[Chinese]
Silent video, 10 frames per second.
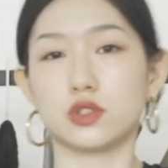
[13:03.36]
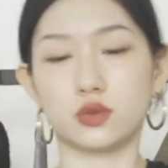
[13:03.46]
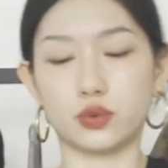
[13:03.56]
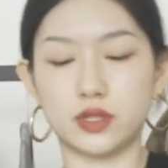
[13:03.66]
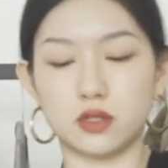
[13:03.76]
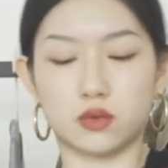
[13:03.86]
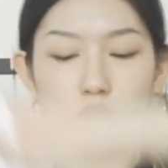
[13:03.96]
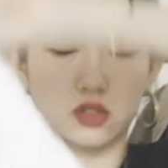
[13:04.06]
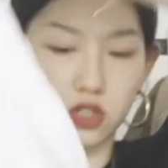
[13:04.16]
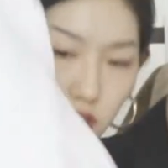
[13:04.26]
前推荐过
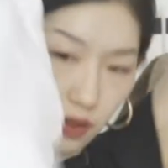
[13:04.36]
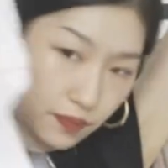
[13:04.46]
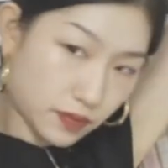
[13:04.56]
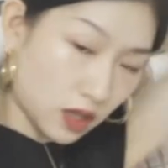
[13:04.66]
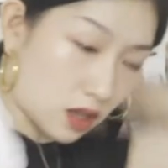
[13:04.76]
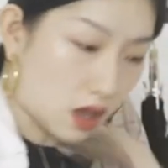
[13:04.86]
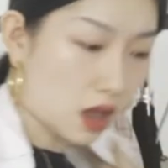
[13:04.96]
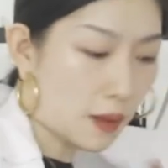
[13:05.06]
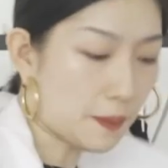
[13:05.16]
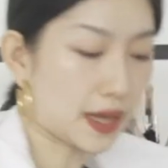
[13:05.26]
的这件
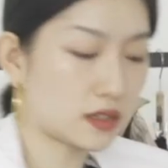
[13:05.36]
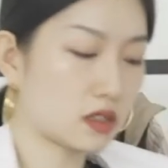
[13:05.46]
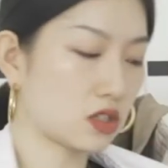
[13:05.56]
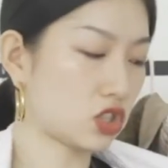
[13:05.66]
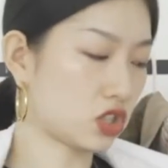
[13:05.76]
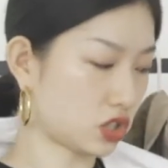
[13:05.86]
白色的衬